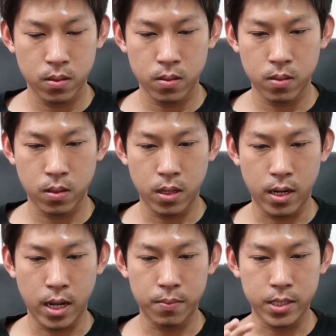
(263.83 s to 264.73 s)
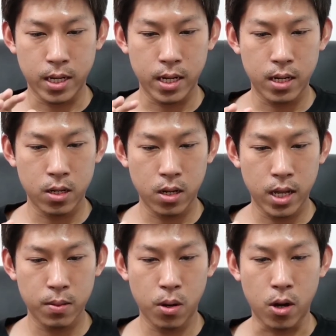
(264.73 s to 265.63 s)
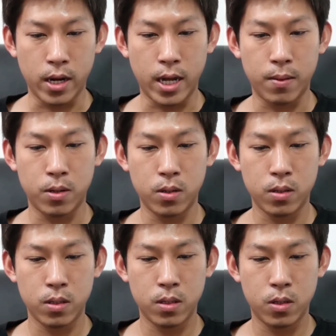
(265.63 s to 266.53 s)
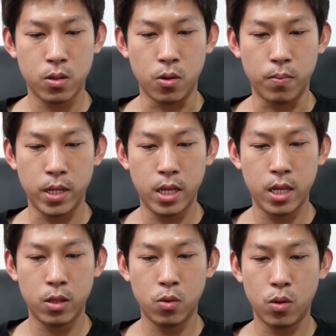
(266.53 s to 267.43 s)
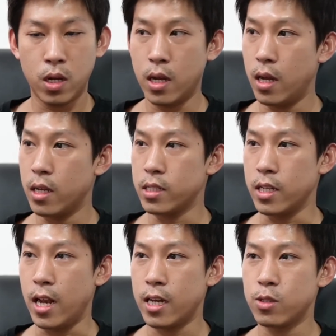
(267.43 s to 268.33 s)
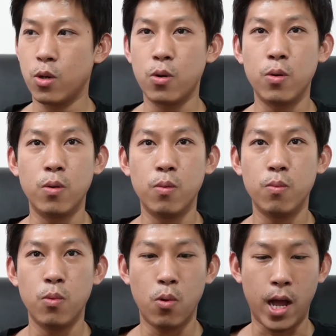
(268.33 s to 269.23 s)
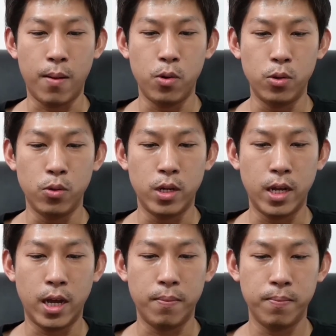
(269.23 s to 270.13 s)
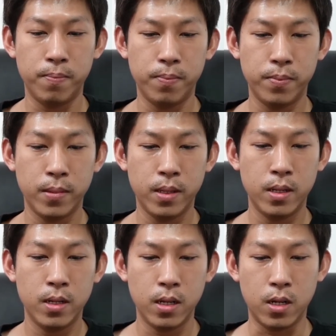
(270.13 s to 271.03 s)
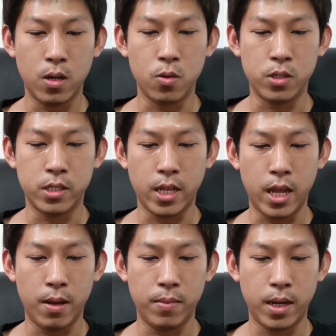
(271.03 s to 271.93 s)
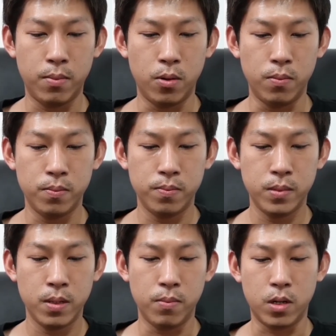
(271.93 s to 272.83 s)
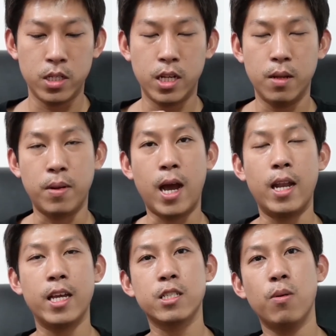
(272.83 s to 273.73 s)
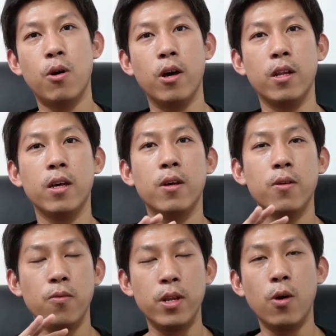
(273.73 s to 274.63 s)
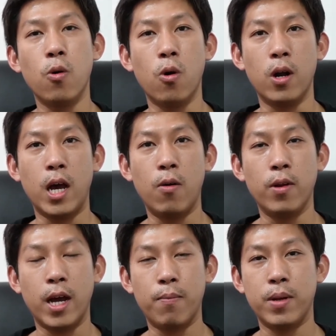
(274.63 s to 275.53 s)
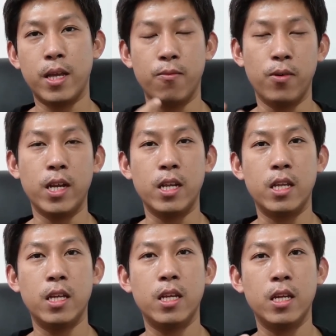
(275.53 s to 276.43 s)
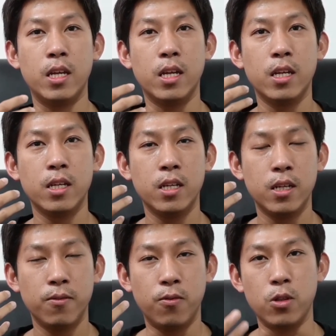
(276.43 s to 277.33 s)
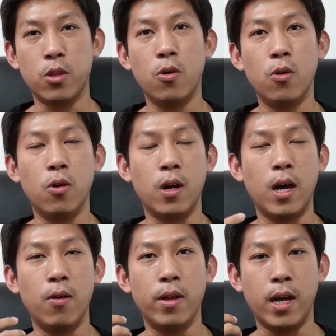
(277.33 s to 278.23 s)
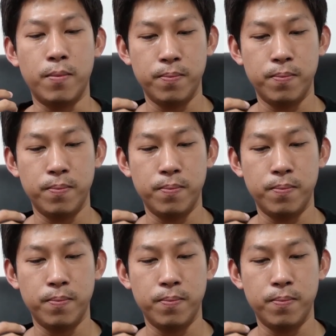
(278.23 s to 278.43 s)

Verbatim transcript: โอเคนะครับ จากแล้วก็ Export นะครับก็กดไปที่ตัวสัญลักษณ์ตรงมุมขวาบนตัวนี้นะครับ แล้วก็กดเซฟนะครับผม มันก็จะทำการ Export วิดีโอของเรานะครับ ไปเก็บไว้ในที่โฟโต้ของเรานะครับ